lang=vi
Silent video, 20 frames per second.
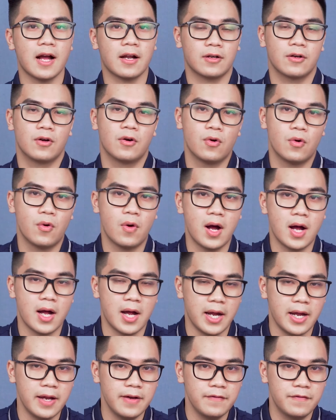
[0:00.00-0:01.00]
các đồ
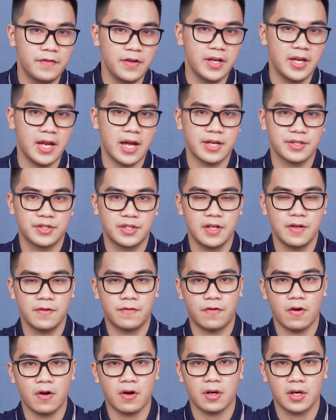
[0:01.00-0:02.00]
họa Nvidia
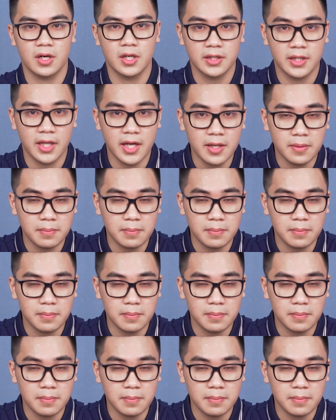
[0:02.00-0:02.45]
GeForce